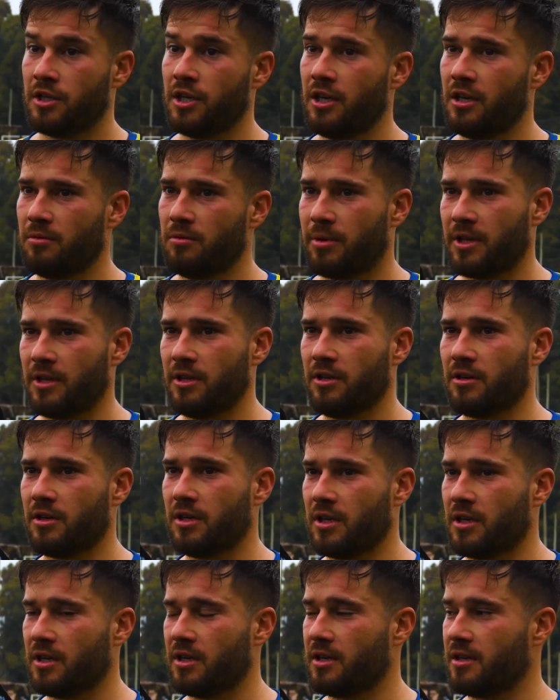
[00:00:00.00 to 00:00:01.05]
Sí, un partido
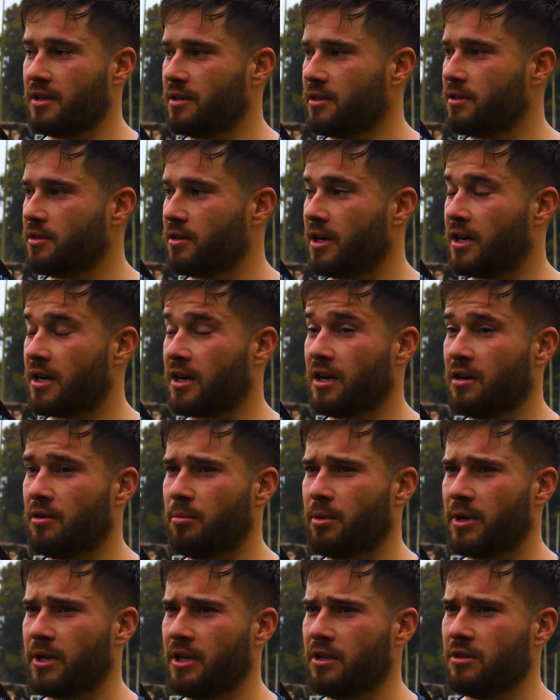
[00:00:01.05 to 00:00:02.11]
que
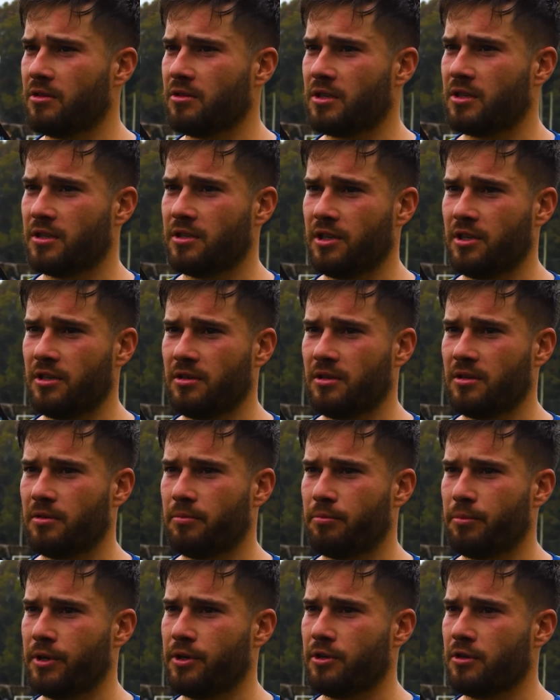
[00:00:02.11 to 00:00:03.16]
arrancamos perdiendo 2 0,
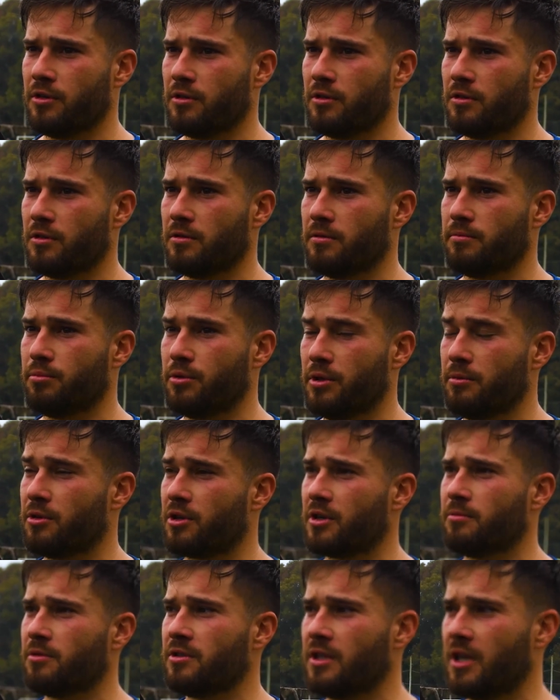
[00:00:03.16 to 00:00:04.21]
pero
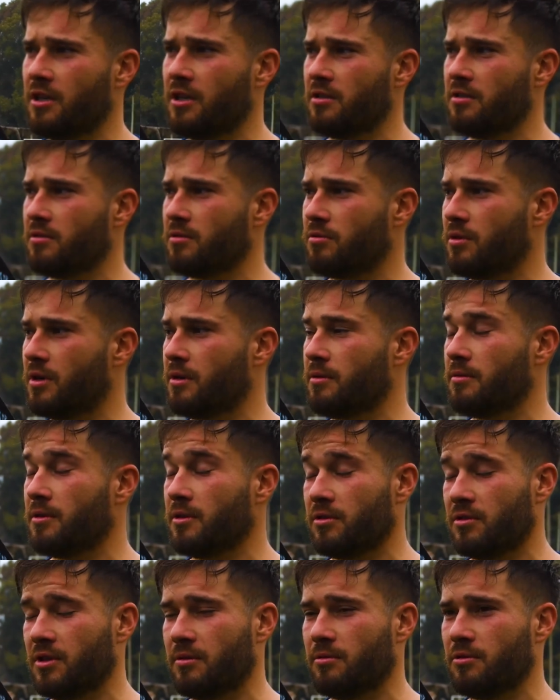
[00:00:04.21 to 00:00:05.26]
pudimos remontarlo.
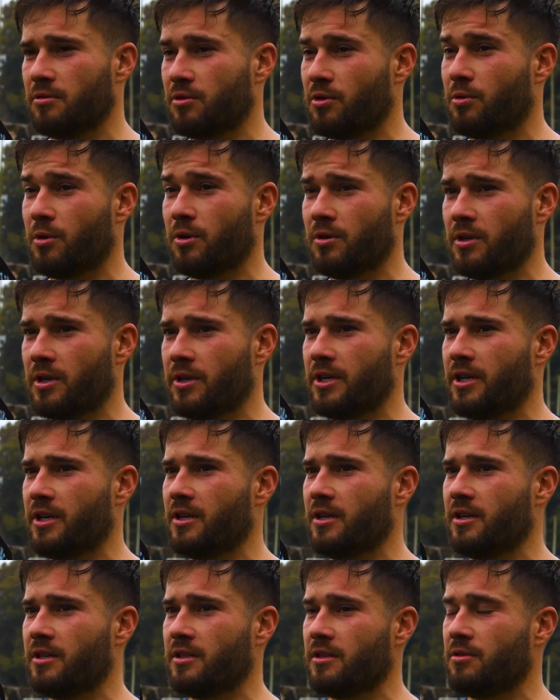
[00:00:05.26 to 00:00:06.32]
Encontramos nuestro juego otra vez,
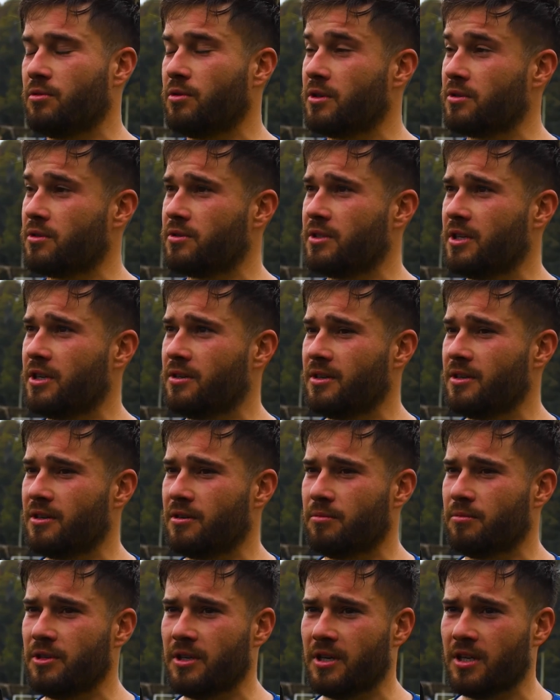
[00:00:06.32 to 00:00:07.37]
que es el juego asociado,
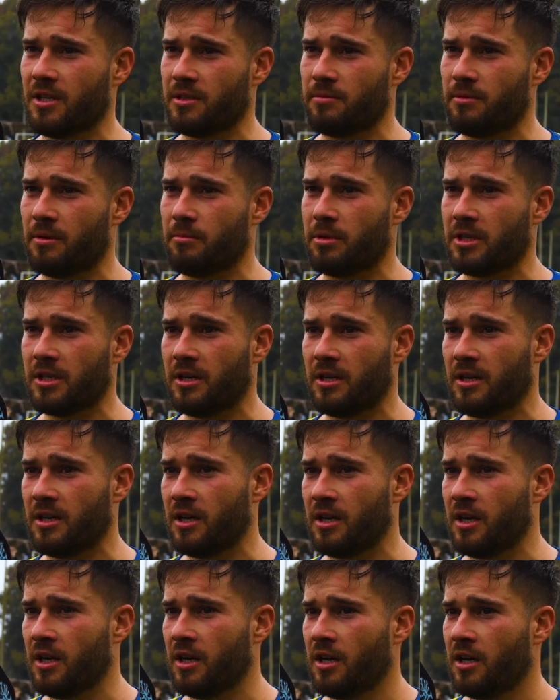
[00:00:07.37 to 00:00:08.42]
como dije la semana pasada,
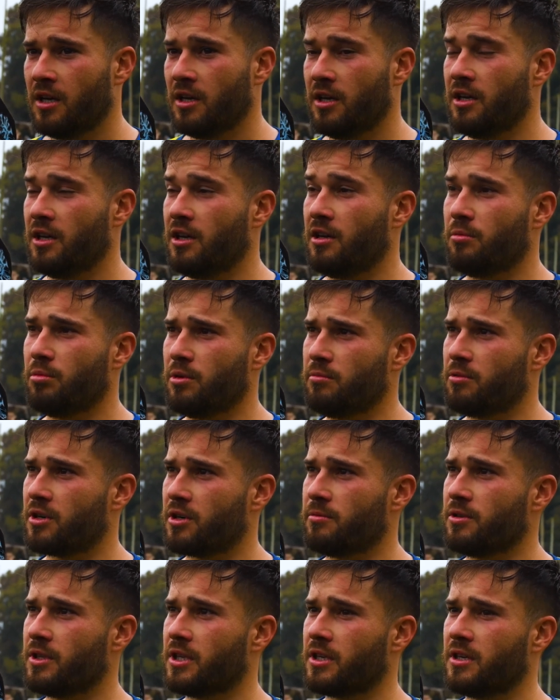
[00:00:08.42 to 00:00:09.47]
y lo pudimos
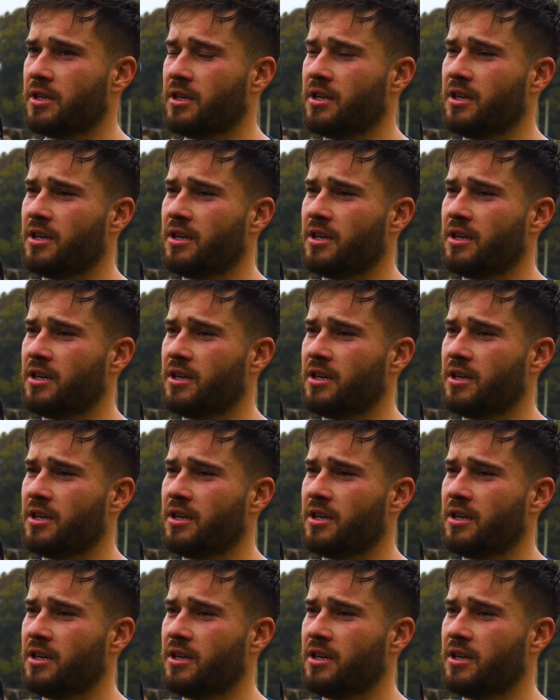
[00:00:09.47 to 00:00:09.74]
remontar.